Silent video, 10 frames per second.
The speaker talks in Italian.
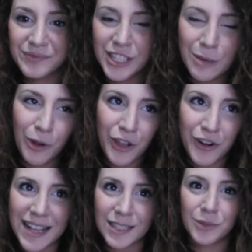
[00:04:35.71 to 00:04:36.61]
diciamo che
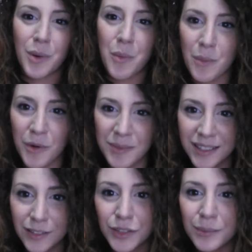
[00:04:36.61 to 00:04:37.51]
non è stato proprio il
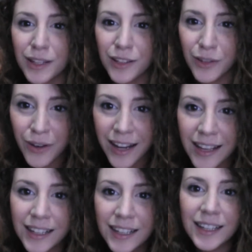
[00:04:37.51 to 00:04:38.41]
momento
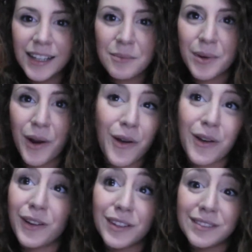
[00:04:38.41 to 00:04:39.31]
migliore
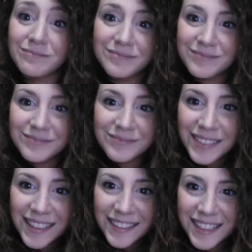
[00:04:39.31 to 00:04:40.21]
però
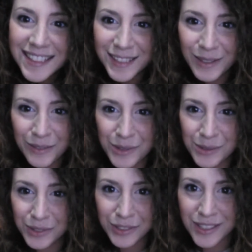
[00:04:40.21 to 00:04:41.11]
il destino ha
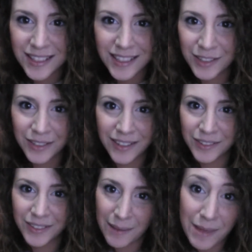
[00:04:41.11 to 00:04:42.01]
voluto così, non,
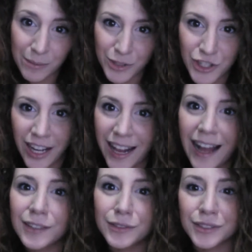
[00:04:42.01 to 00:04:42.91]
non abbiamo
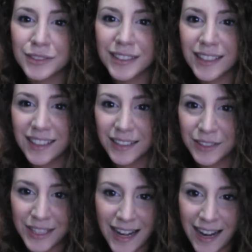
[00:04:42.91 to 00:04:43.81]
cercato, non,
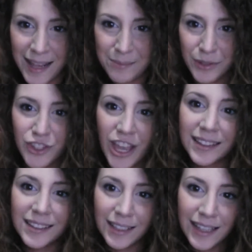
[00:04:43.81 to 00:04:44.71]
non erano nei
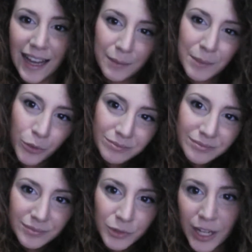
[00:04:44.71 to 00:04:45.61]
progetti, almeno
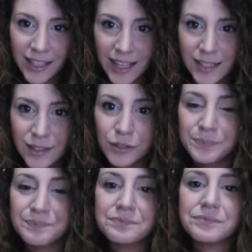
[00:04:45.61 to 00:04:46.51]
non
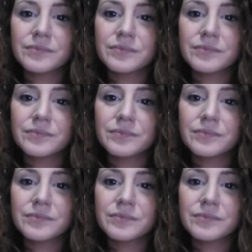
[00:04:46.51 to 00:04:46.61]
adesso,